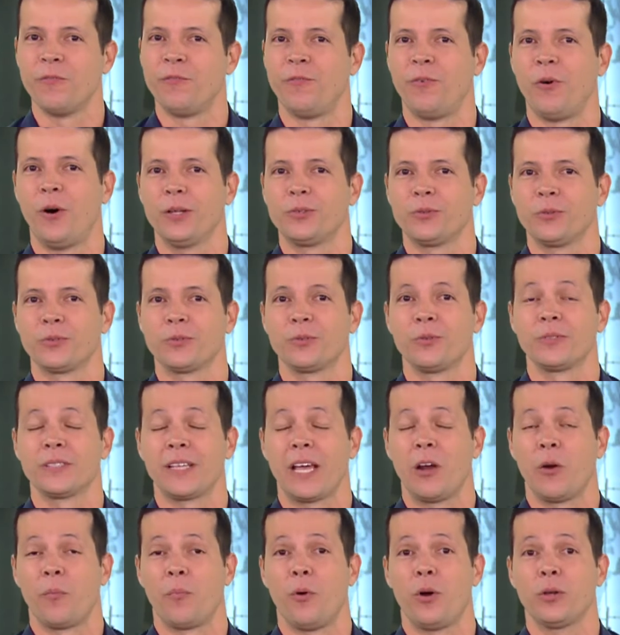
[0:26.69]
fotos dos
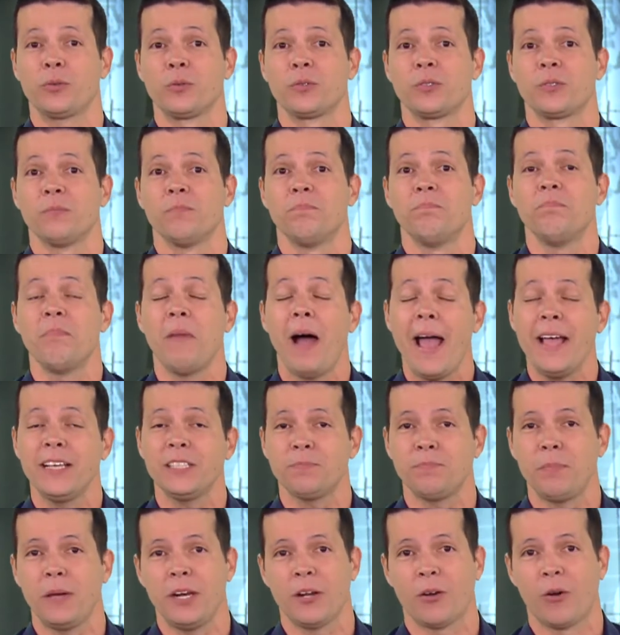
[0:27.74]
aeroportos mais
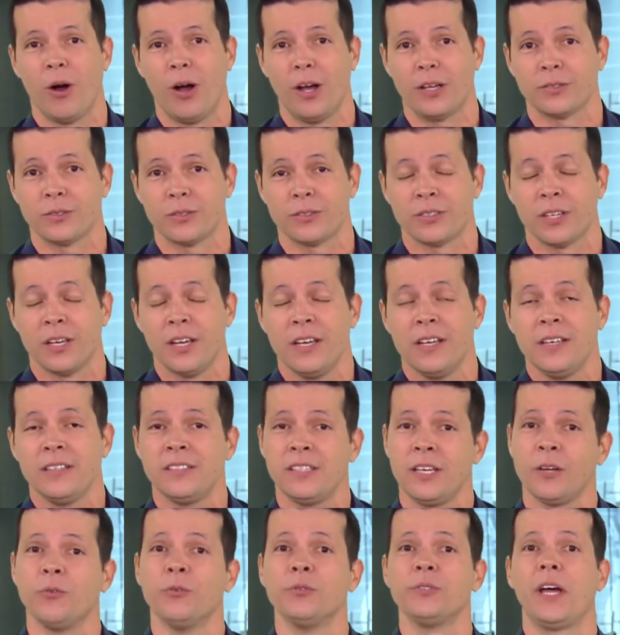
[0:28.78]
perigosos,
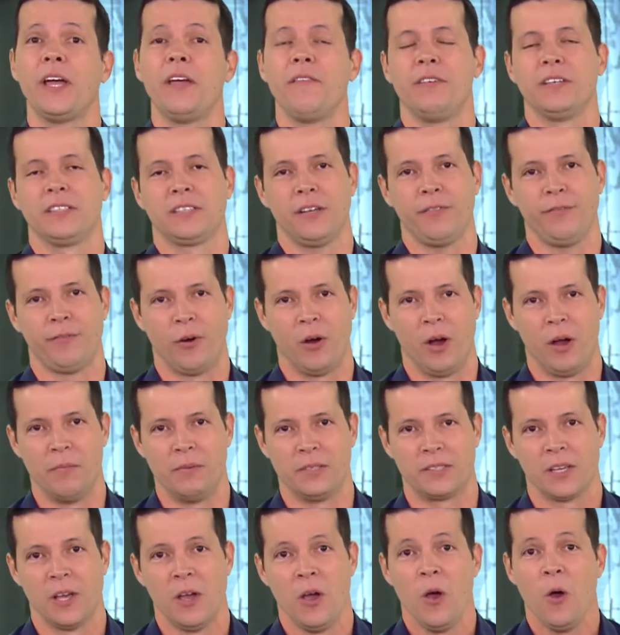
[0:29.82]
segundo a revista
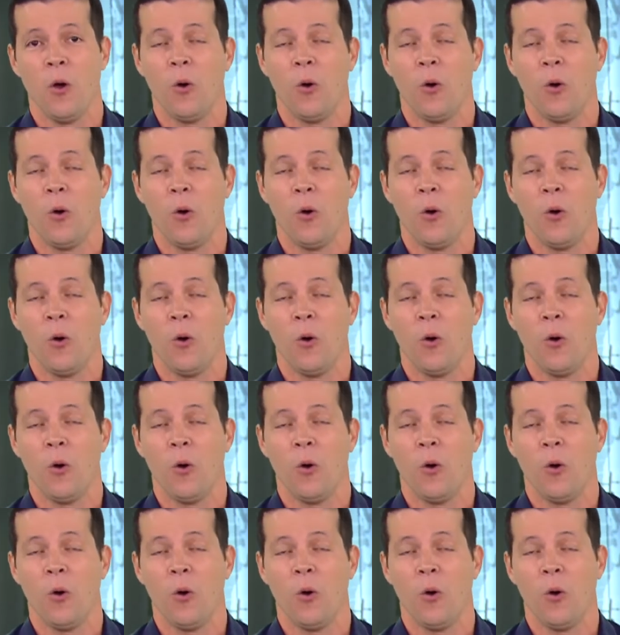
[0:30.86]
Forbes.